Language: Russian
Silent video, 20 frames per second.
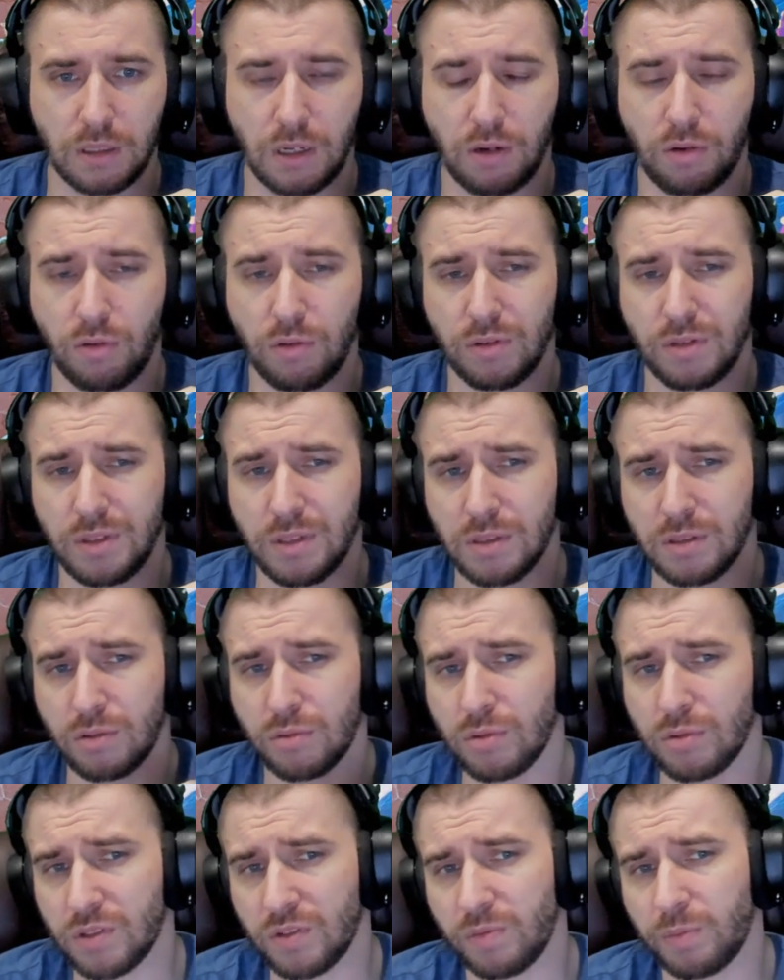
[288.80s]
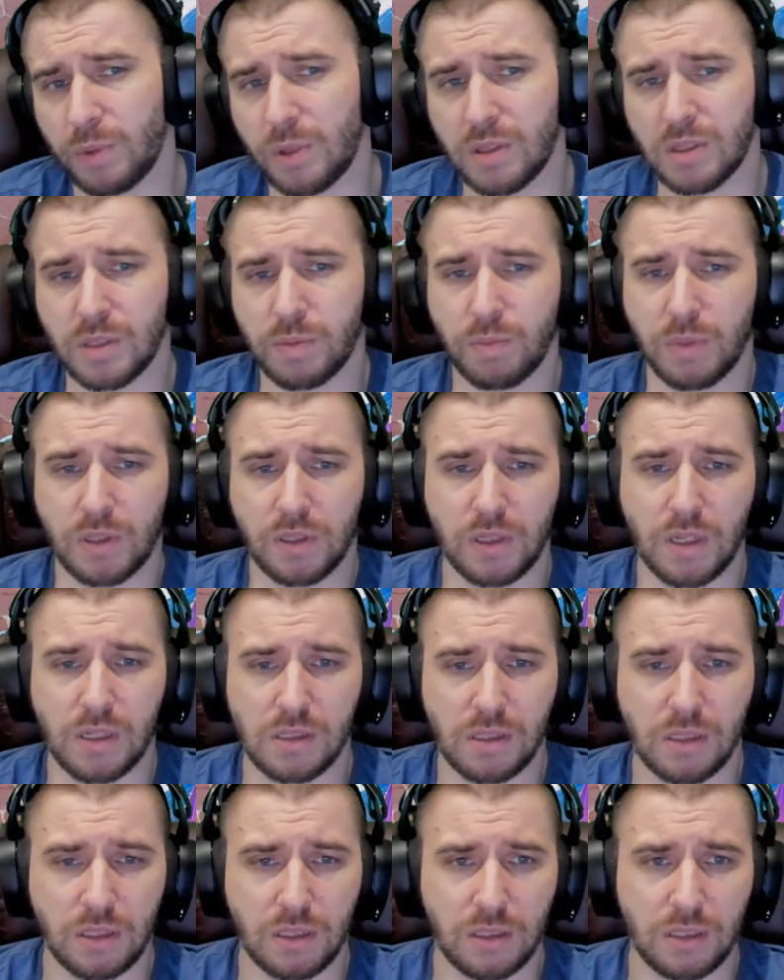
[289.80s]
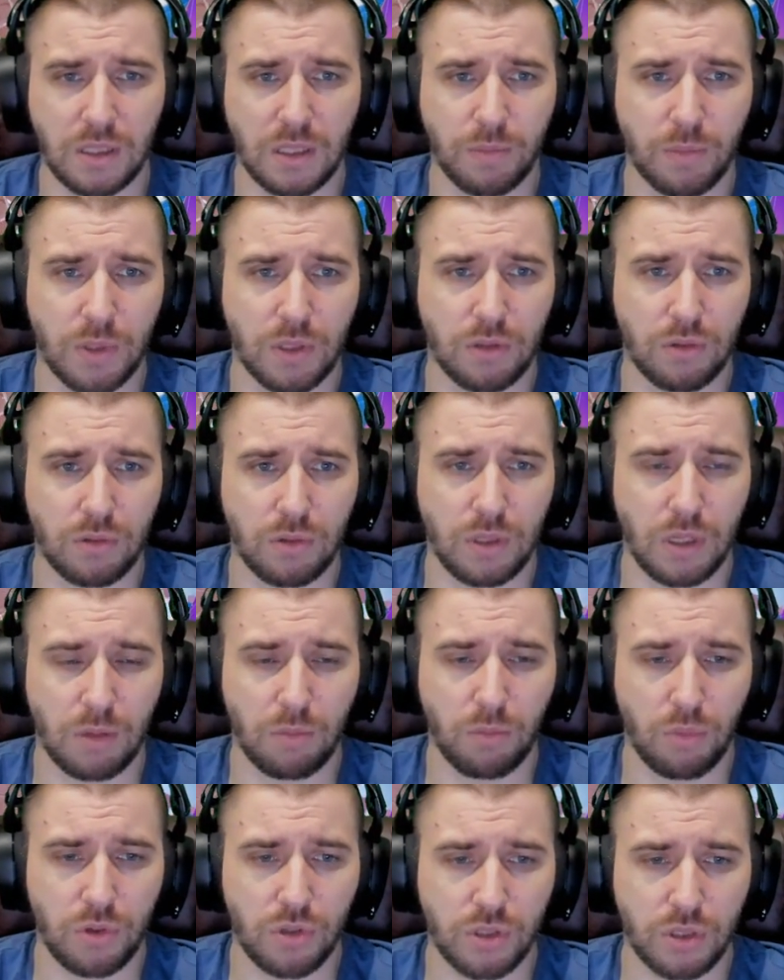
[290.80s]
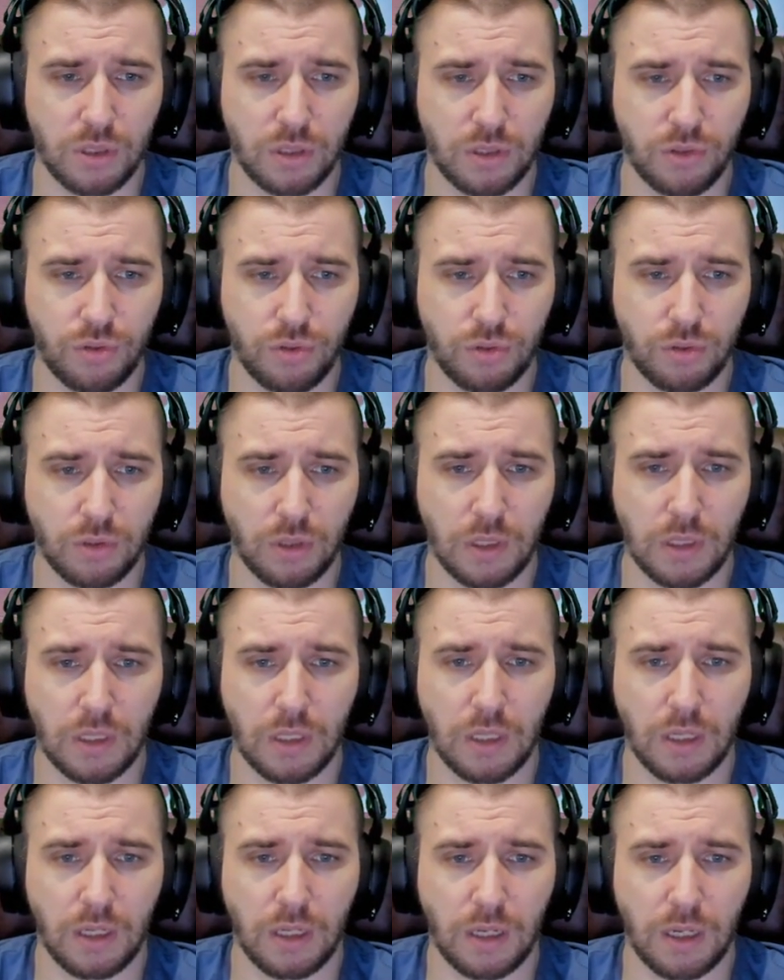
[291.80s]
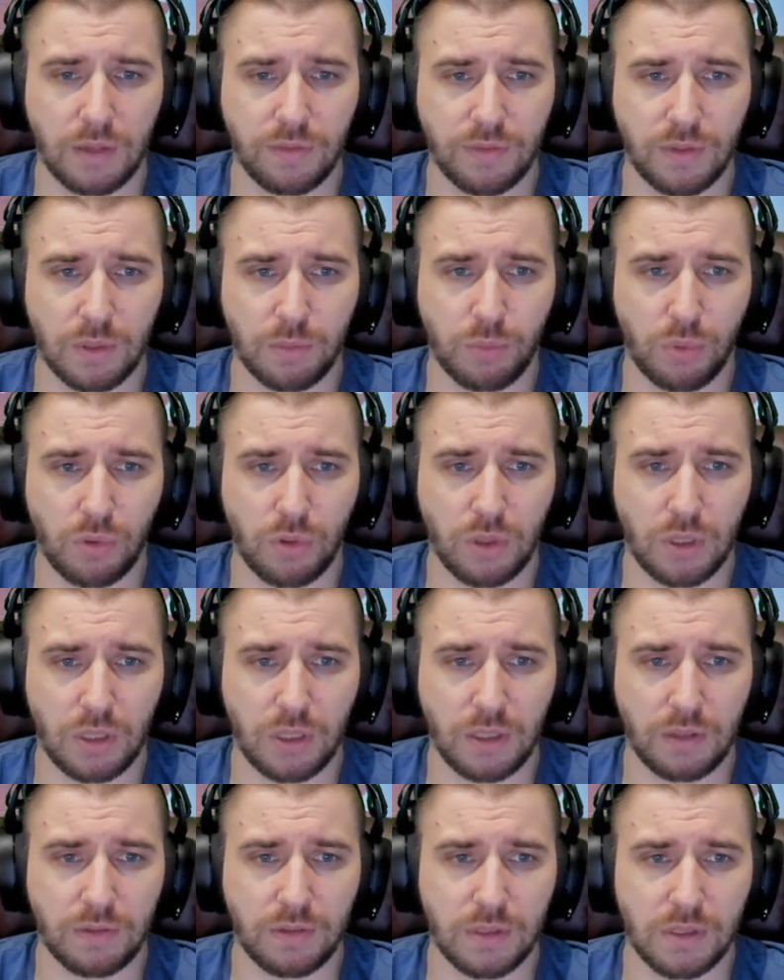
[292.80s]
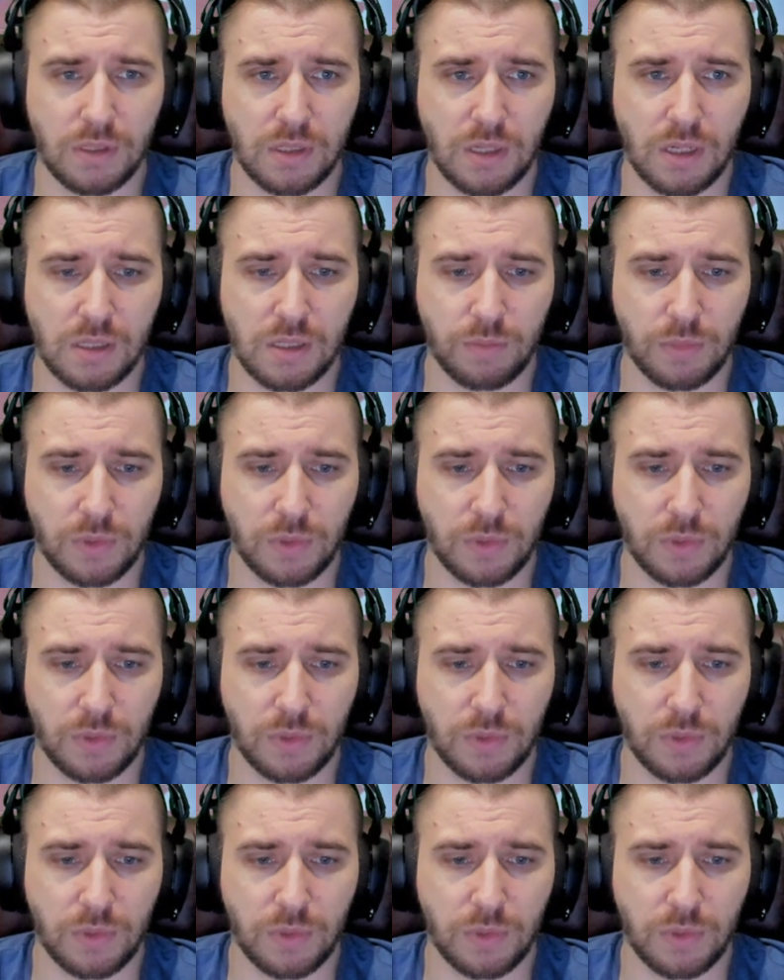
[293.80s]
оккультист тоже, в принципе, классная тема. Но я больше хочу автопрокеров и, скажем,